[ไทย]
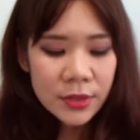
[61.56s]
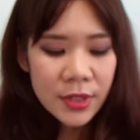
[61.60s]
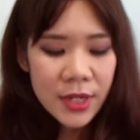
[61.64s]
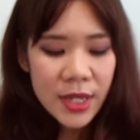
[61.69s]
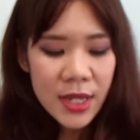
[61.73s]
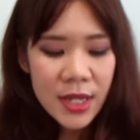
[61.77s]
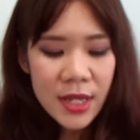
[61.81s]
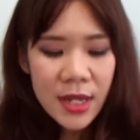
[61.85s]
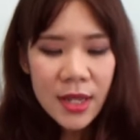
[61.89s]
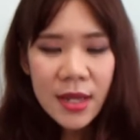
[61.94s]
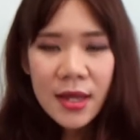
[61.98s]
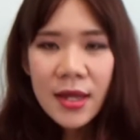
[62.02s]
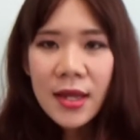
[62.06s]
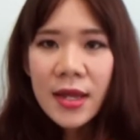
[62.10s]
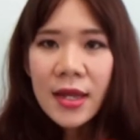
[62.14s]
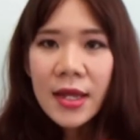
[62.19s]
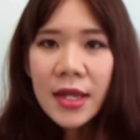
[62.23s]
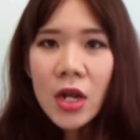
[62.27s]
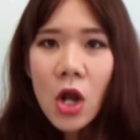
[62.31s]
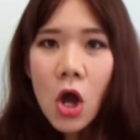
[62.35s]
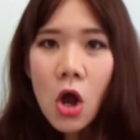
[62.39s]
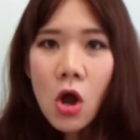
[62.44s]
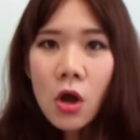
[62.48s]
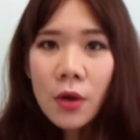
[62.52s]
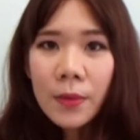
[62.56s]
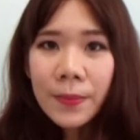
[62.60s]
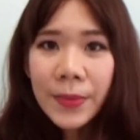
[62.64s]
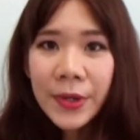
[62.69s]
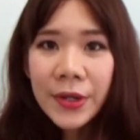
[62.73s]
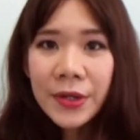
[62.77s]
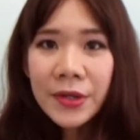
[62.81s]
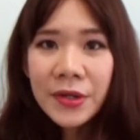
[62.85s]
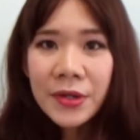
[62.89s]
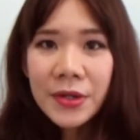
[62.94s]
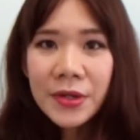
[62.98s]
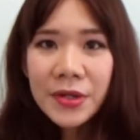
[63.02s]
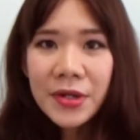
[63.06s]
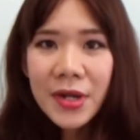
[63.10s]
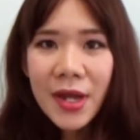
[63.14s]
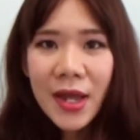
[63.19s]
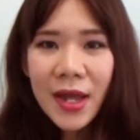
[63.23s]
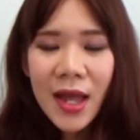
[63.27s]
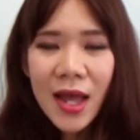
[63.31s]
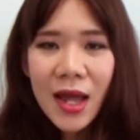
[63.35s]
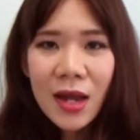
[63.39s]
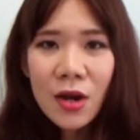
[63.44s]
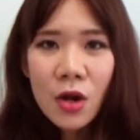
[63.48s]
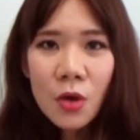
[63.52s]
นี่เลยรองพื้นนะ
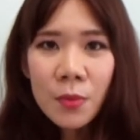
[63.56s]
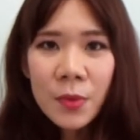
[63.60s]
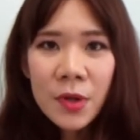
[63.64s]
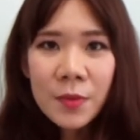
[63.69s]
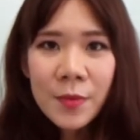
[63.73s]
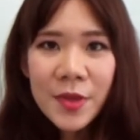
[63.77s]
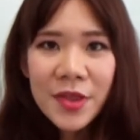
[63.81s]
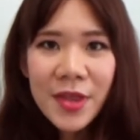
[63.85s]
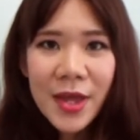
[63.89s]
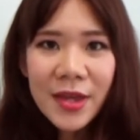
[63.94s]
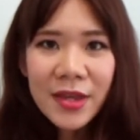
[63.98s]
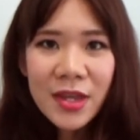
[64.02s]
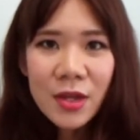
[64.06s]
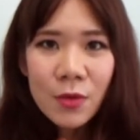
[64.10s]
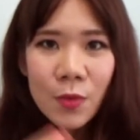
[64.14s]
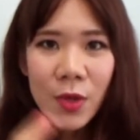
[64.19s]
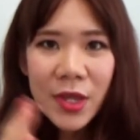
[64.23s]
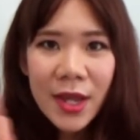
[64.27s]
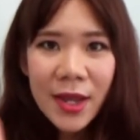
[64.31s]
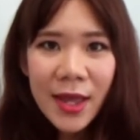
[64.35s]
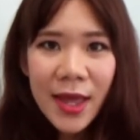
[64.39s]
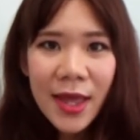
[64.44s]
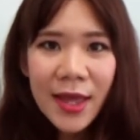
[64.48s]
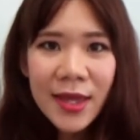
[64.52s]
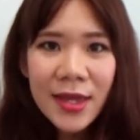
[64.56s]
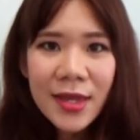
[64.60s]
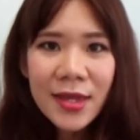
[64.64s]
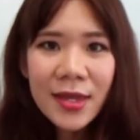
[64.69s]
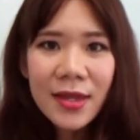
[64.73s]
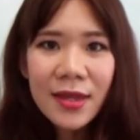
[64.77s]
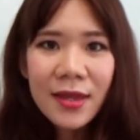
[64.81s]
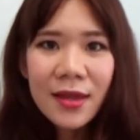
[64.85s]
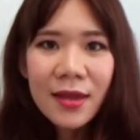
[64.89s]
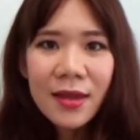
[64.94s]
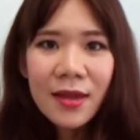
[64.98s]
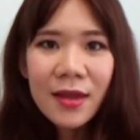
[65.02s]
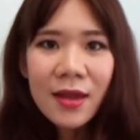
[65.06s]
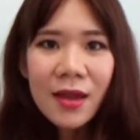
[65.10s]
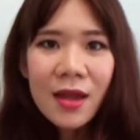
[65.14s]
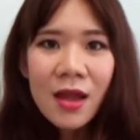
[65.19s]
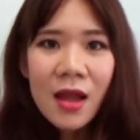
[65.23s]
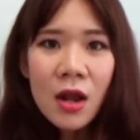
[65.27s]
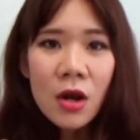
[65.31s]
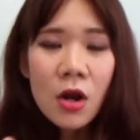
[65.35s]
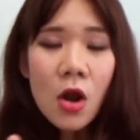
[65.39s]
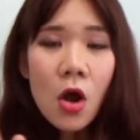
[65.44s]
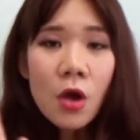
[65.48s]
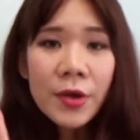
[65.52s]
คะรองพื้นภาษาอังกฤษว่ายังไง
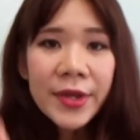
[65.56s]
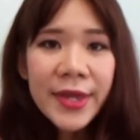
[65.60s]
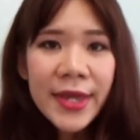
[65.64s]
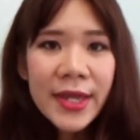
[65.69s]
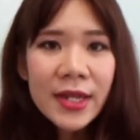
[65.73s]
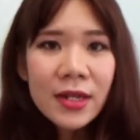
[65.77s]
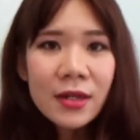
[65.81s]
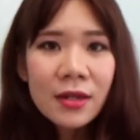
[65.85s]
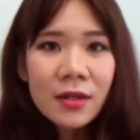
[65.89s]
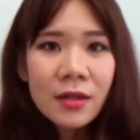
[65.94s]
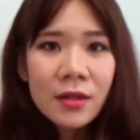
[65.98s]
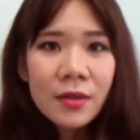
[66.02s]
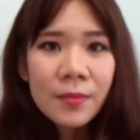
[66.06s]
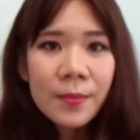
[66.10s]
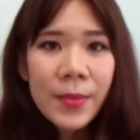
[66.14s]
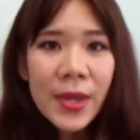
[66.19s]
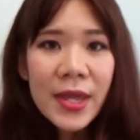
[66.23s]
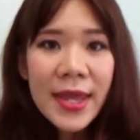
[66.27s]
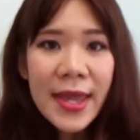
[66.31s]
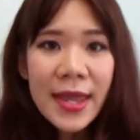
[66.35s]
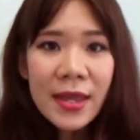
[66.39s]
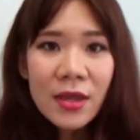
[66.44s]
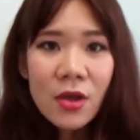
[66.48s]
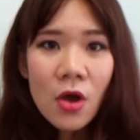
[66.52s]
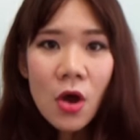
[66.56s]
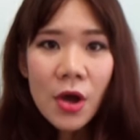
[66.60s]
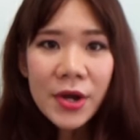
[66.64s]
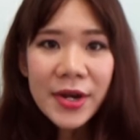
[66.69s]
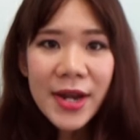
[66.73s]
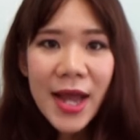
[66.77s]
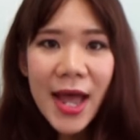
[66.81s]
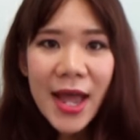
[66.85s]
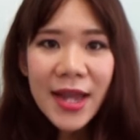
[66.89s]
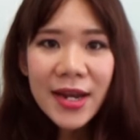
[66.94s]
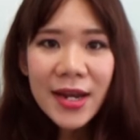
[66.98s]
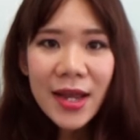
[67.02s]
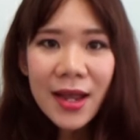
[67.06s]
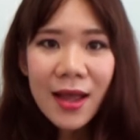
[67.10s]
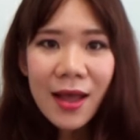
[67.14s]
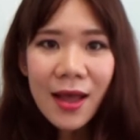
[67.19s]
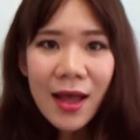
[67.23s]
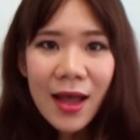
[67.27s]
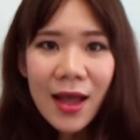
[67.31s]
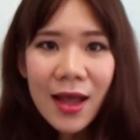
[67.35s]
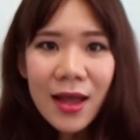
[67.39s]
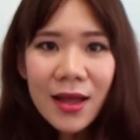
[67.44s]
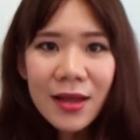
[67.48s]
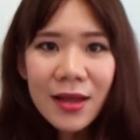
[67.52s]
ลองคิดไปเองก่อนได้นะคะ